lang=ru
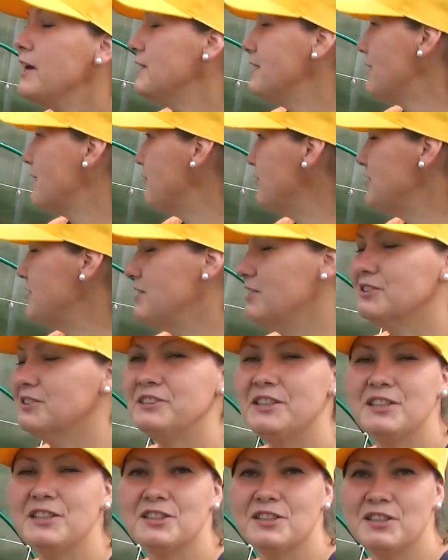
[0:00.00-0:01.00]
Я выделила
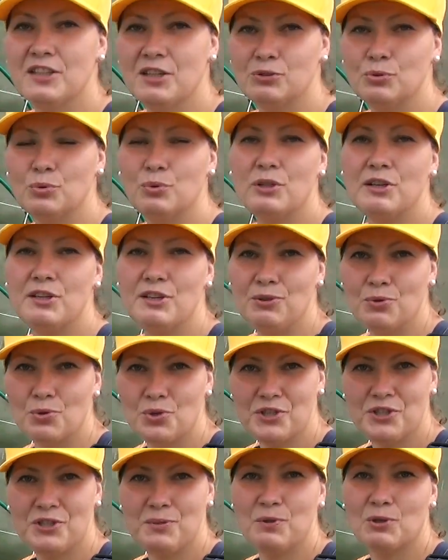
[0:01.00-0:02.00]
ей целую длинную
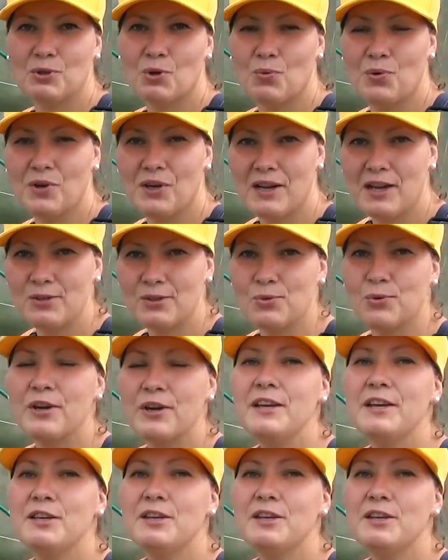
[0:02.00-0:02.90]
6-метровую грядку,